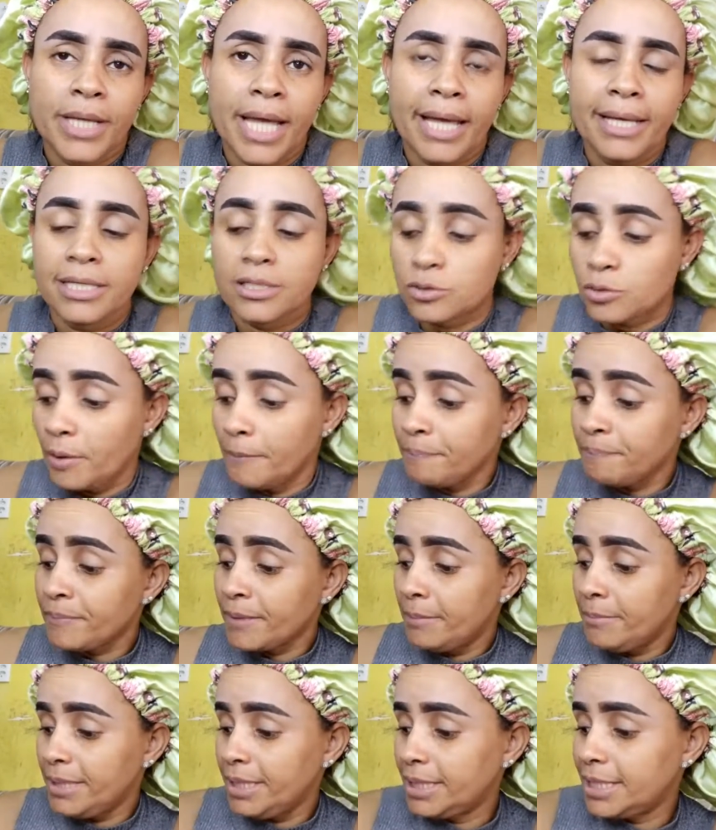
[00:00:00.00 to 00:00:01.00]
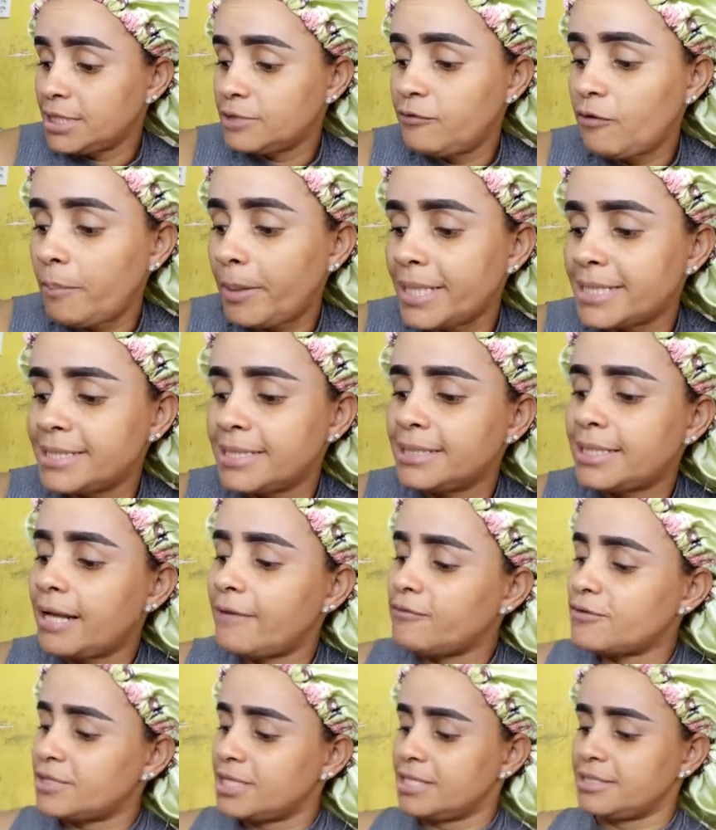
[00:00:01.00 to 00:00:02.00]
E é isso Meninas, vou
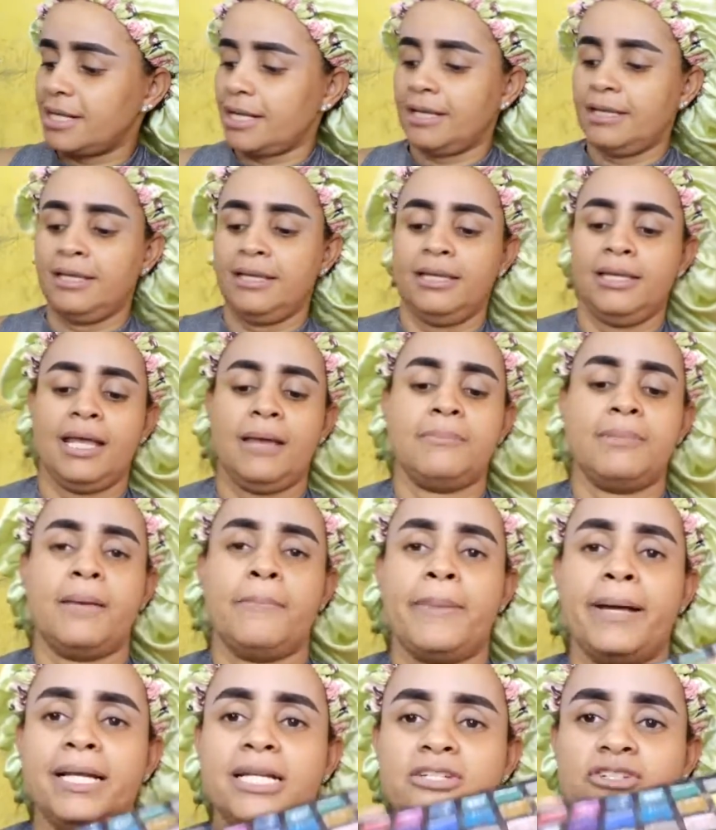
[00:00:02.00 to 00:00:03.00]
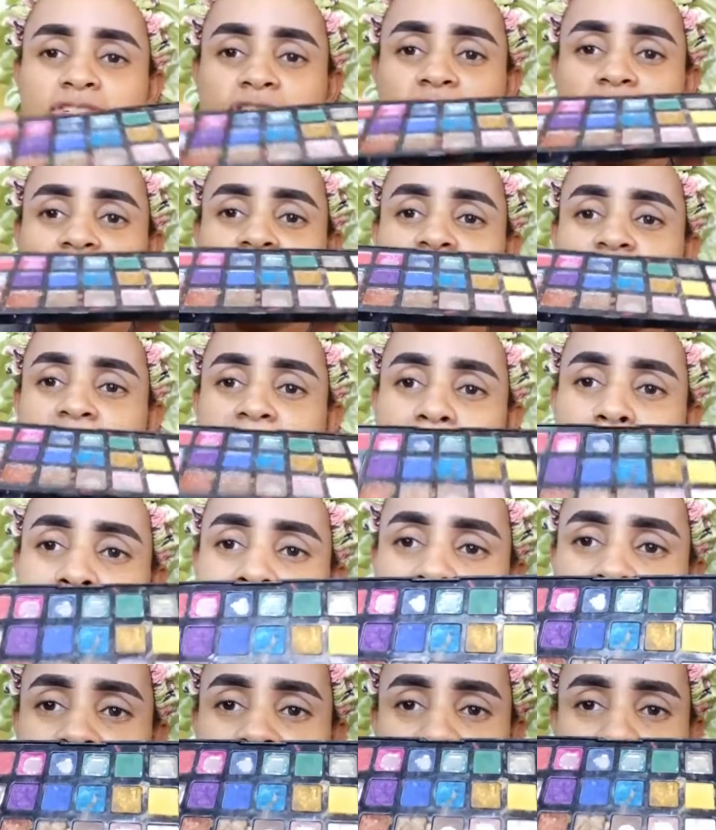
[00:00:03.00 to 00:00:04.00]
apresentar a vocês aqui a minha paletinha, gente,
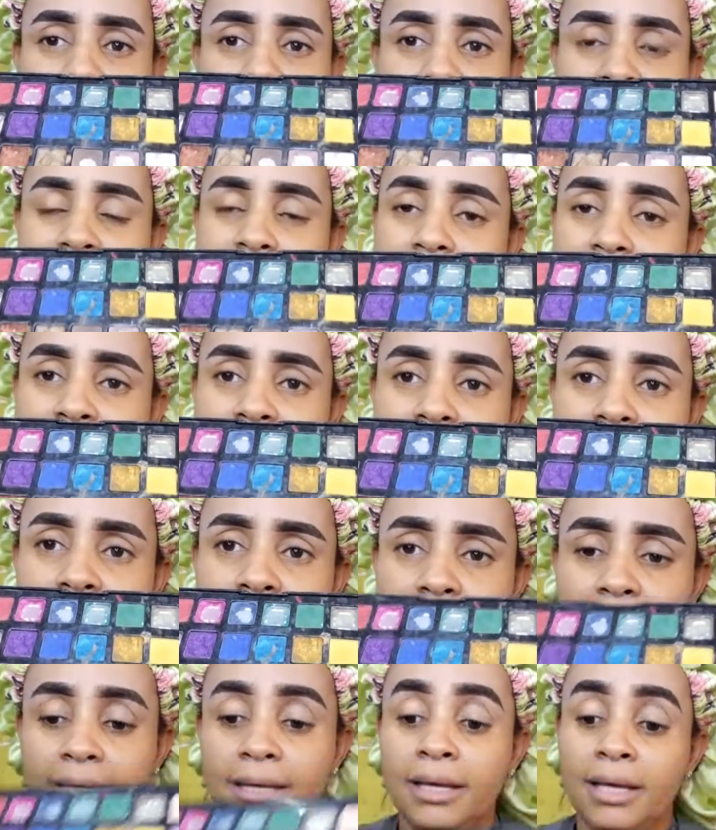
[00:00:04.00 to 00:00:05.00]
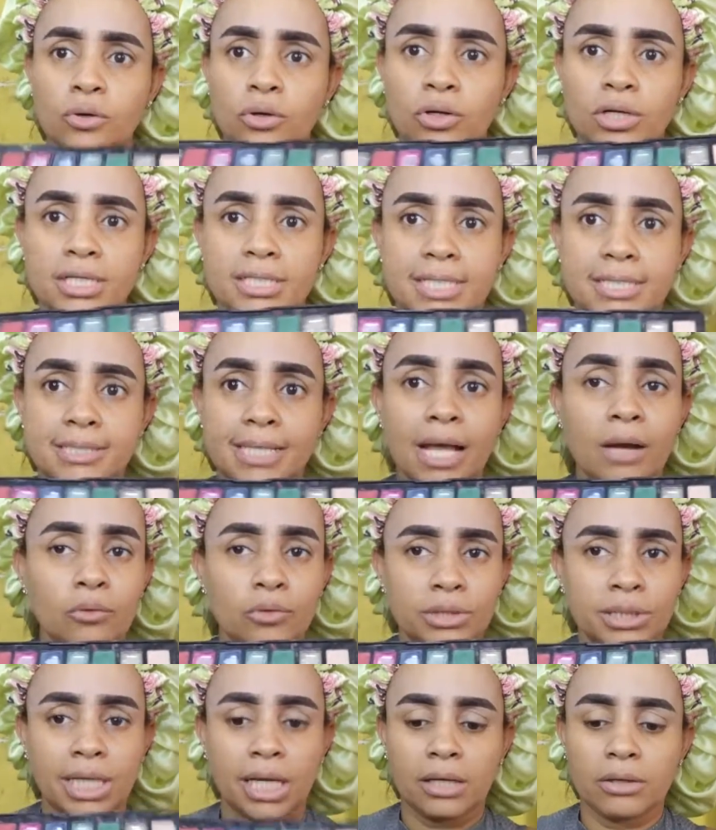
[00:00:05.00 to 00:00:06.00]
quebradinha mas essa aqui, em coloridas, é a
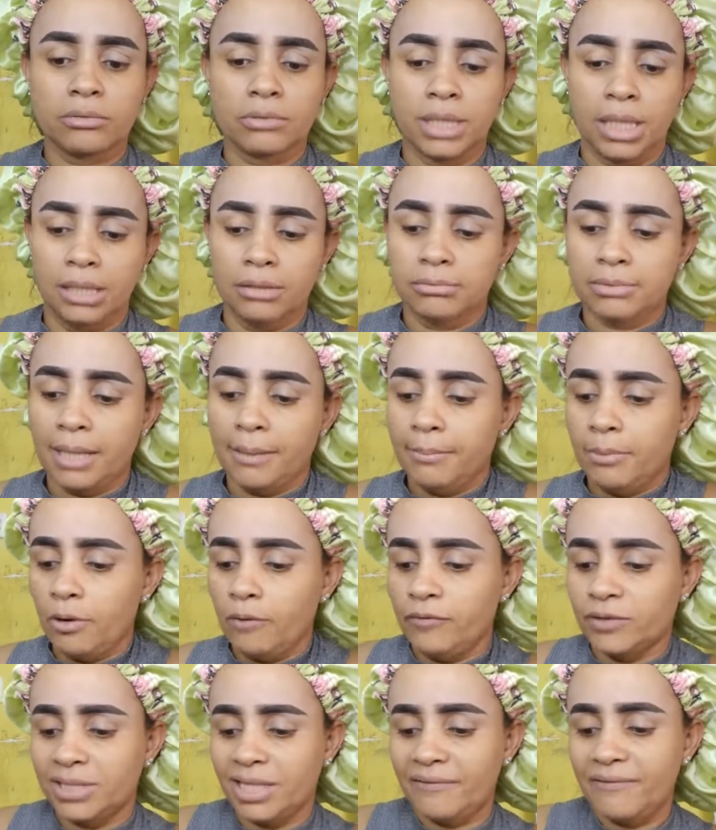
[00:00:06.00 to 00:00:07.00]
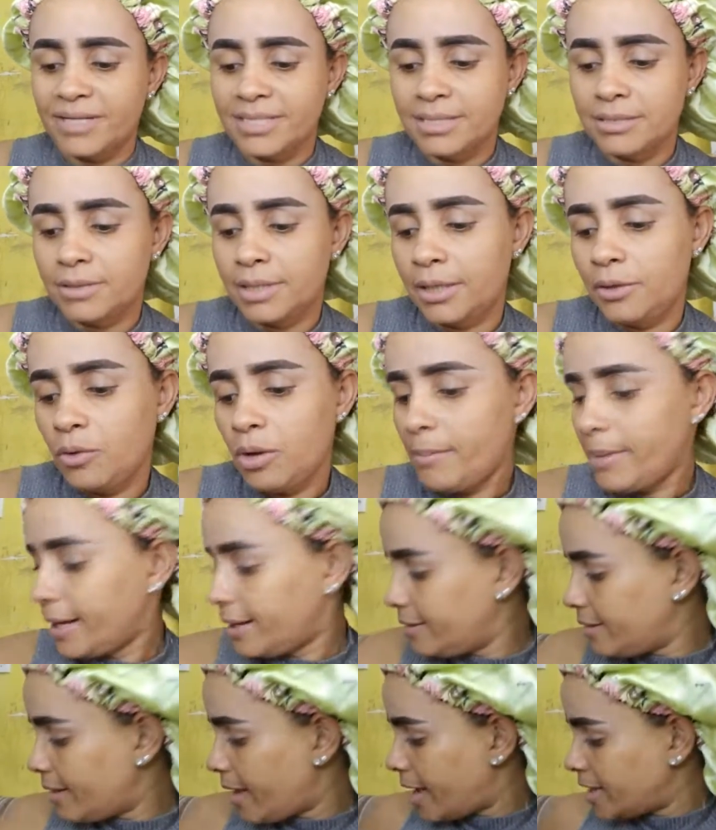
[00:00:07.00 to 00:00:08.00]
única que eu tenho, tá bom? Vou estar tá fazendo aqui uma
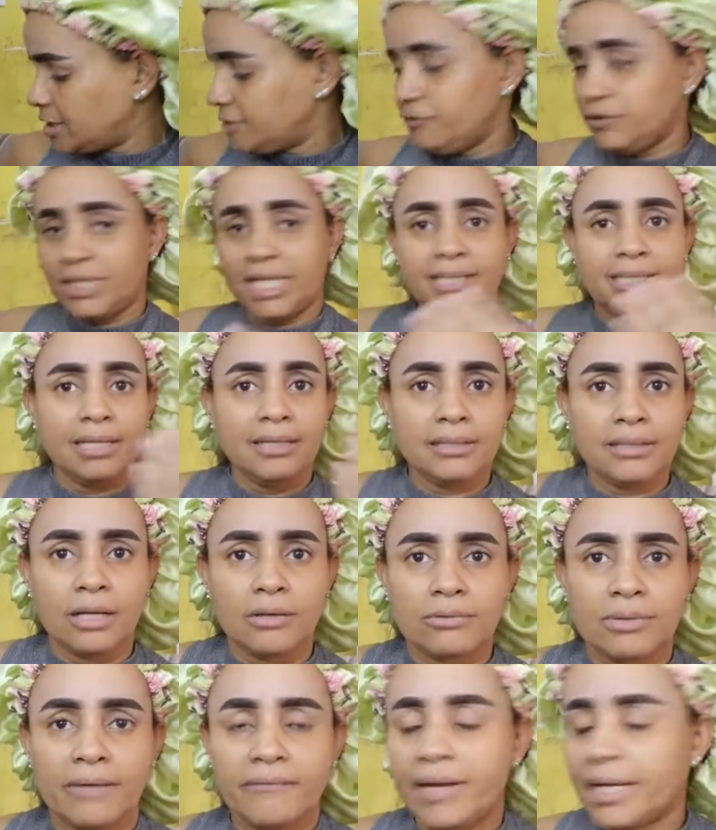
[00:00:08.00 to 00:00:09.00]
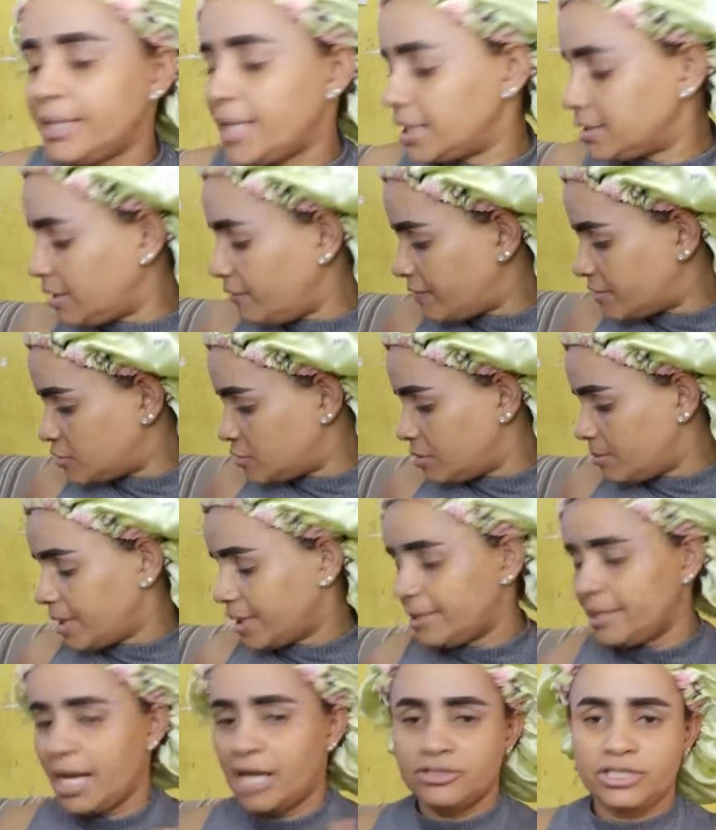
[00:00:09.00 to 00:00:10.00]
maquiagem, vou estar tá tentando, na verdade, tá fazendo uma
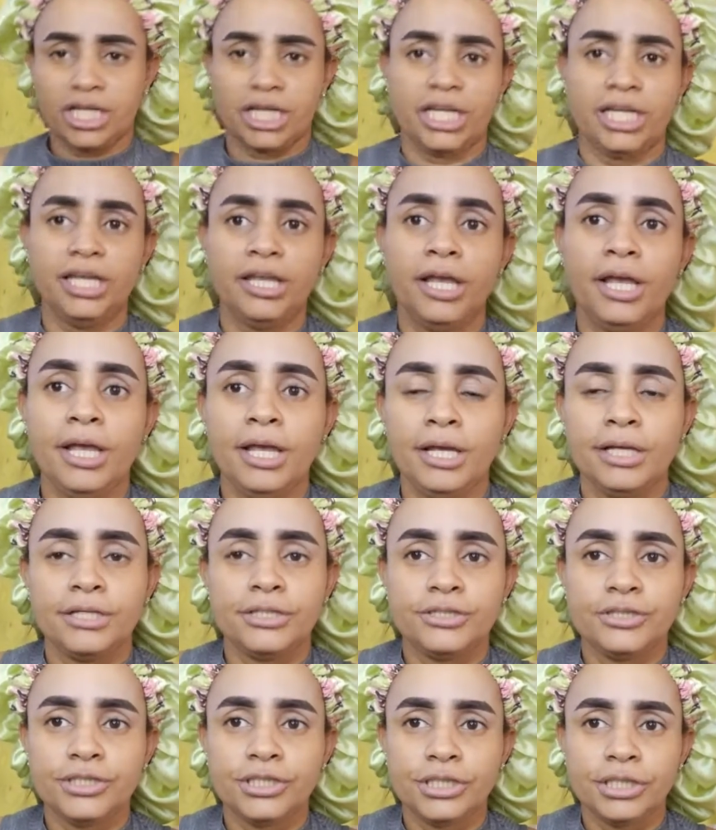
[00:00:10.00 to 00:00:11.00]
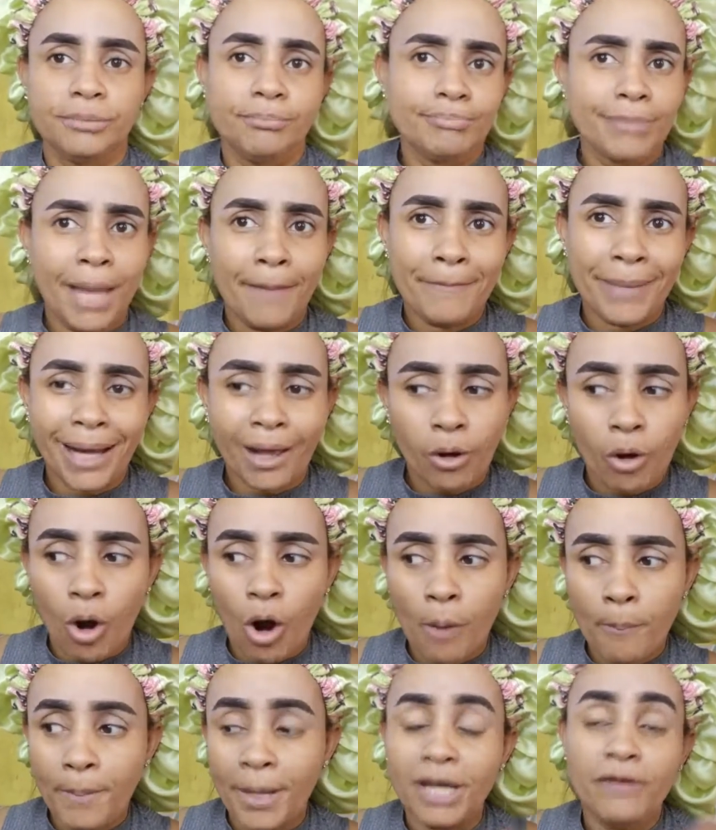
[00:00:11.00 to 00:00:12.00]
maquiagem aqui de, né, pra
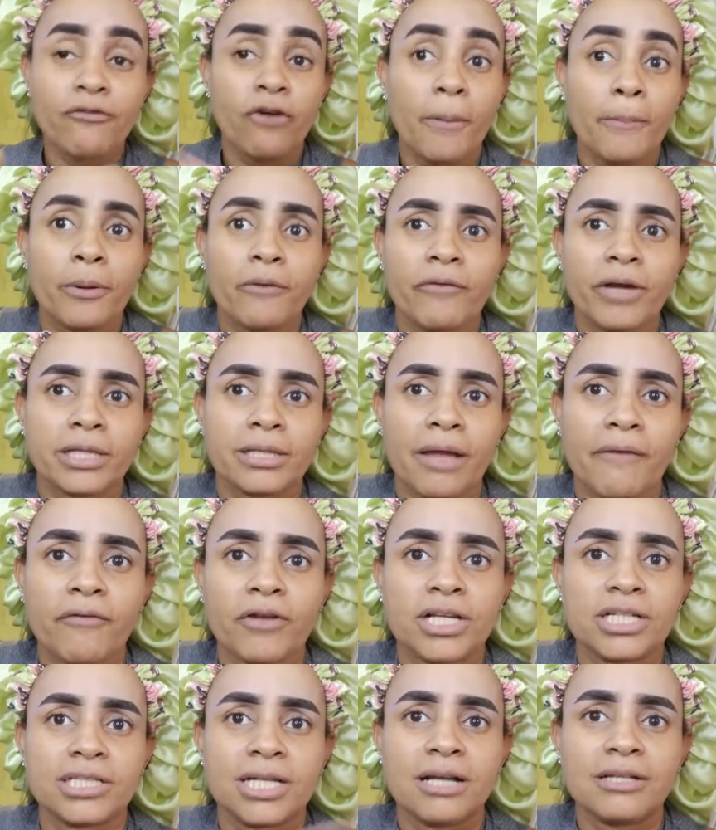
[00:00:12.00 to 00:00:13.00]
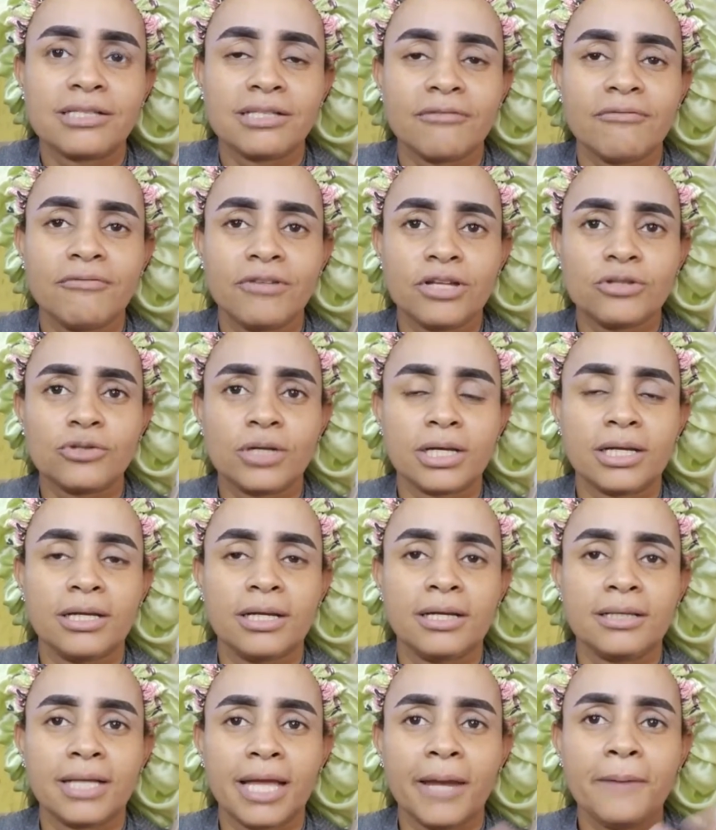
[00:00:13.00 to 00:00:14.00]
Copa. E vou aproveitar e vou deixar esse vídeo
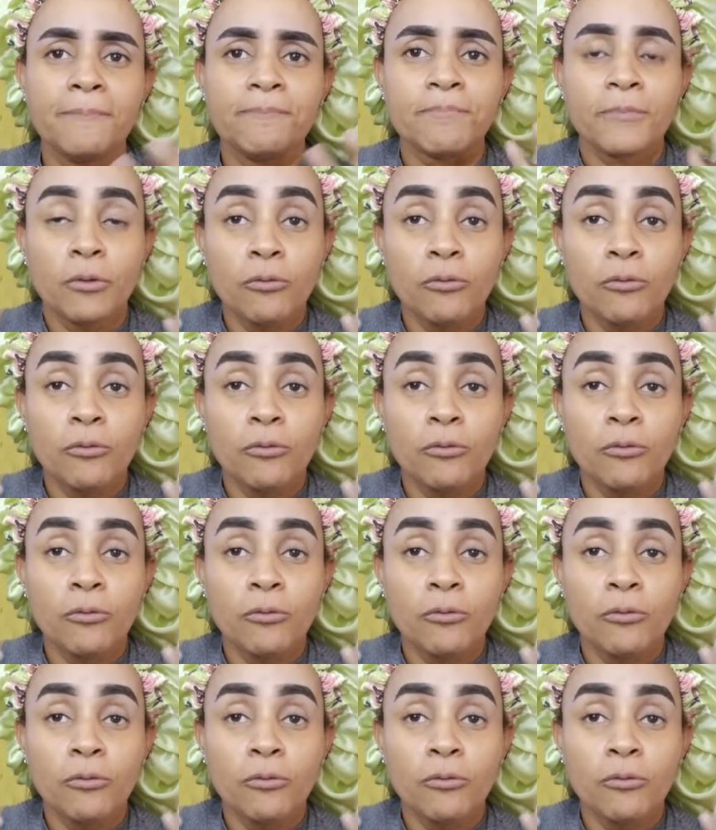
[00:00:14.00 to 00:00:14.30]
aqui, né?